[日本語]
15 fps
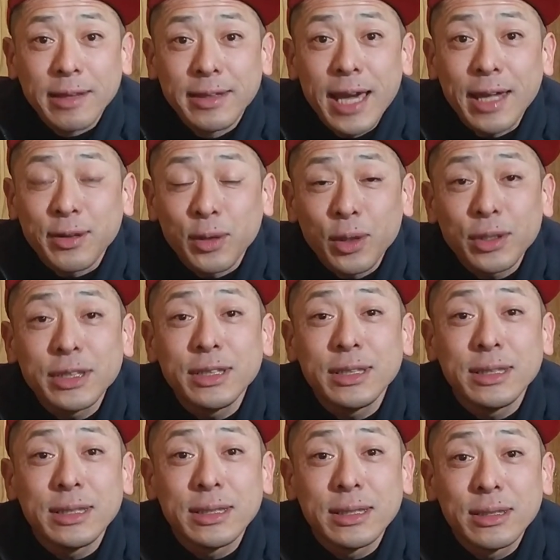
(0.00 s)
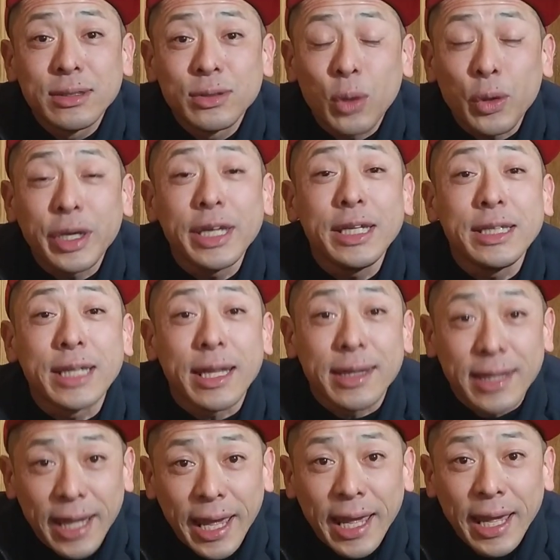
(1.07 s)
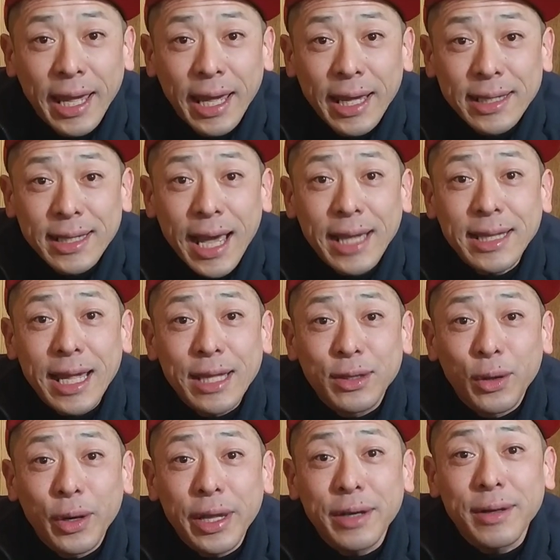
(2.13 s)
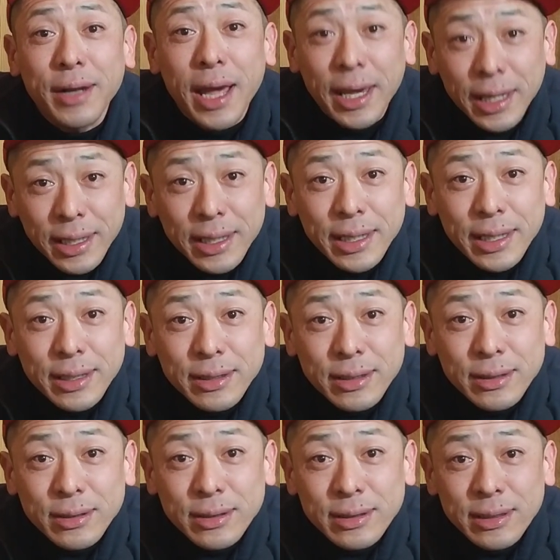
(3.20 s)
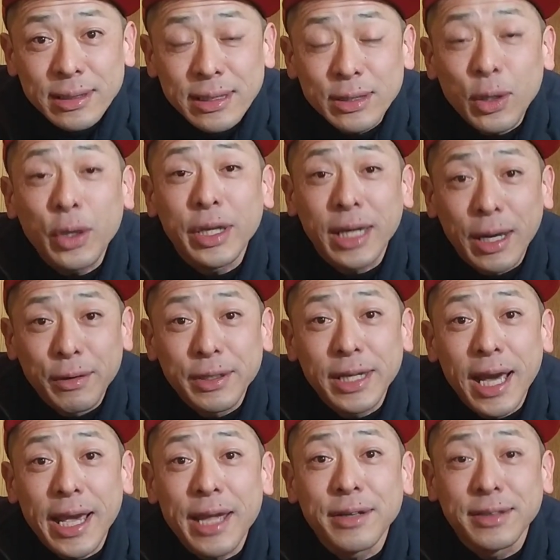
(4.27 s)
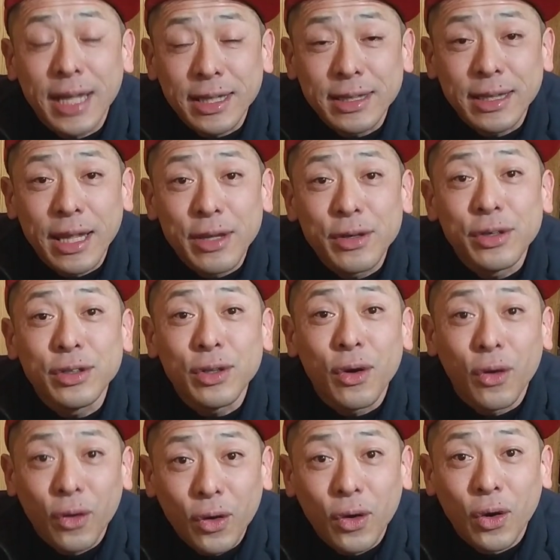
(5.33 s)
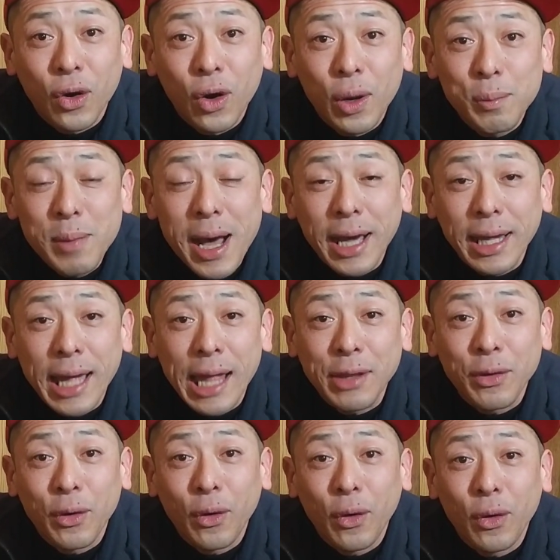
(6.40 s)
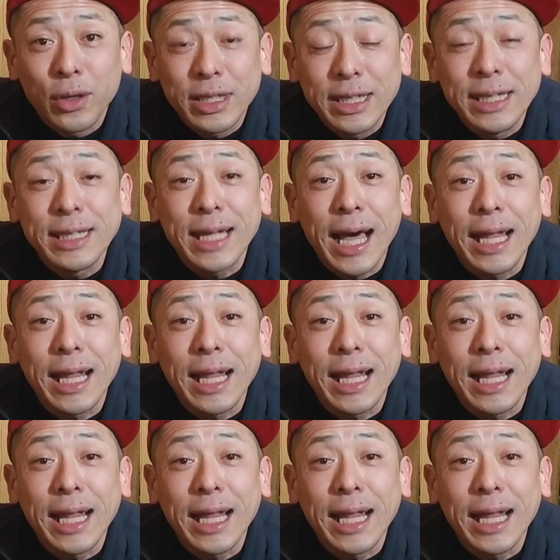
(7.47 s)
じゃあ、その時にですね、大体どれぐらい1人が売り上げるんだっていうのを、まあ、あの聞いた